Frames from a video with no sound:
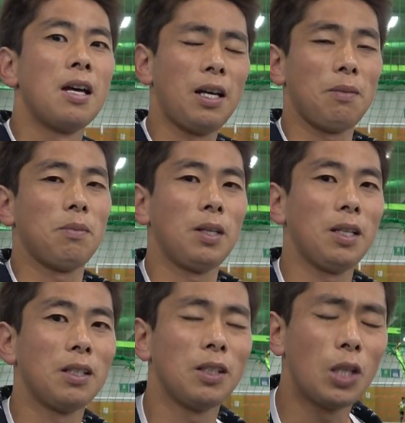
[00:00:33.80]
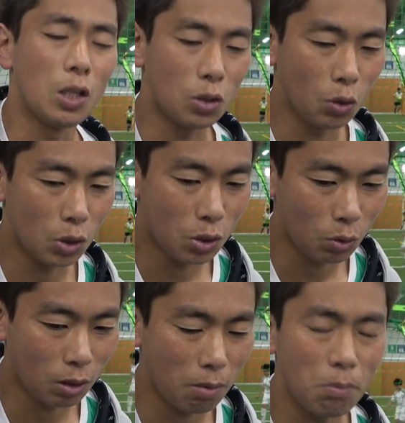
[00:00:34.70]
はい、えー、テニスを一
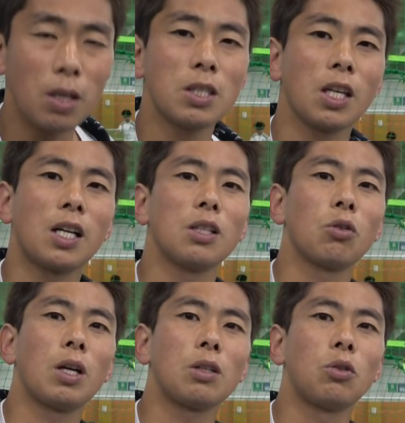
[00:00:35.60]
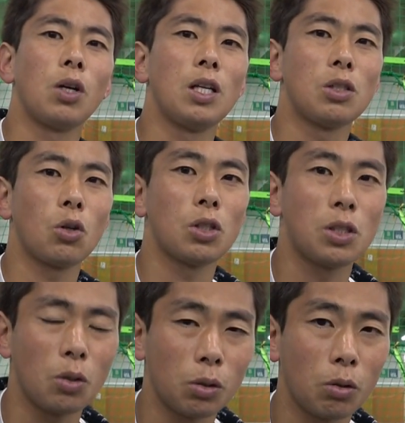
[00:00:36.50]
生懸命セカンドライフをエンジョイ
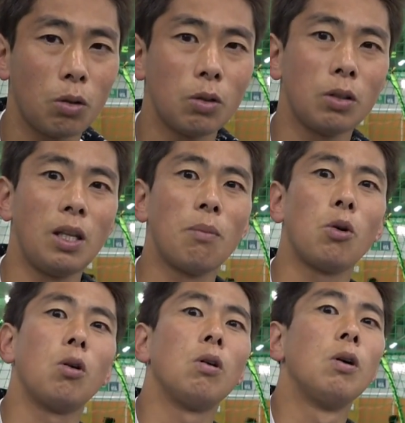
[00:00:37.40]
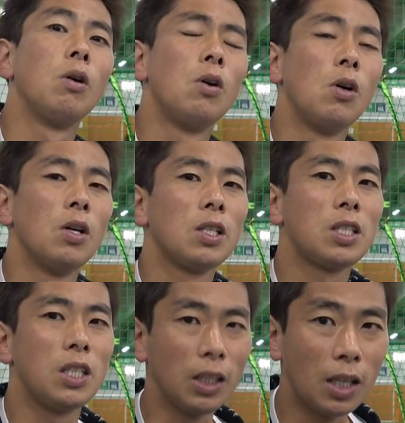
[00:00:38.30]
しようとでも
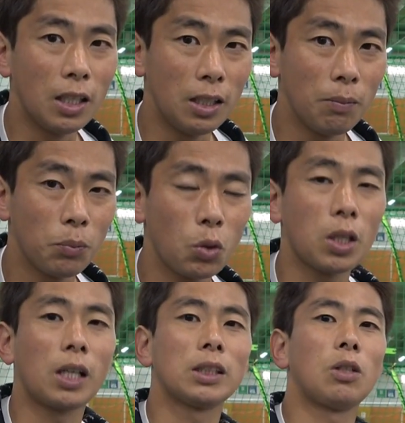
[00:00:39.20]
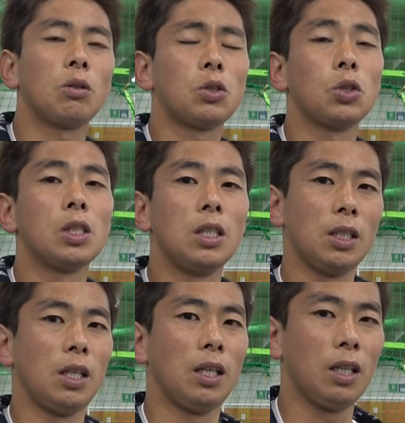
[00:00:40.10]
真剣にといった方を中心に、
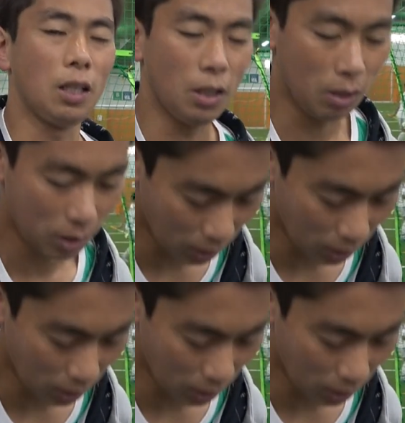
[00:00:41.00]
えー、